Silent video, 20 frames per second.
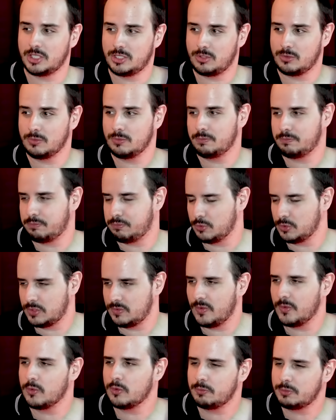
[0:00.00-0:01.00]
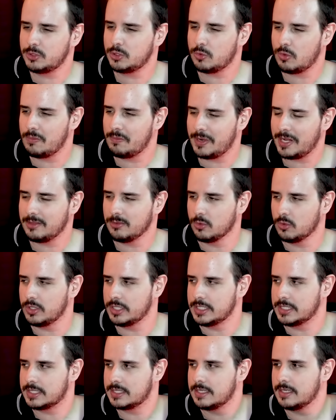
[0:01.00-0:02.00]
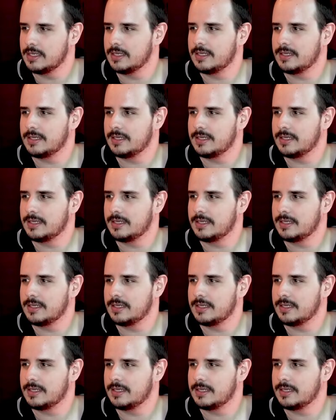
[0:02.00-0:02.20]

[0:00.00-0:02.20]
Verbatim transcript: entre um possível grupo de compradores